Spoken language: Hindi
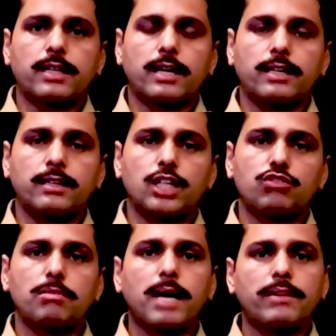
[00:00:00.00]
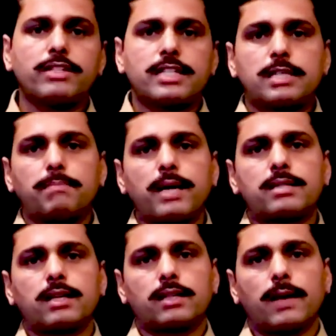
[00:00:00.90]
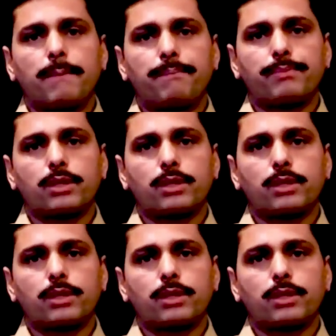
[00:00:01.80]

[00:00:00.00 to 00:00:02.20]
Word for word: ट्रेंड था कि दसवीं बारहवीं जैसे ही पास करता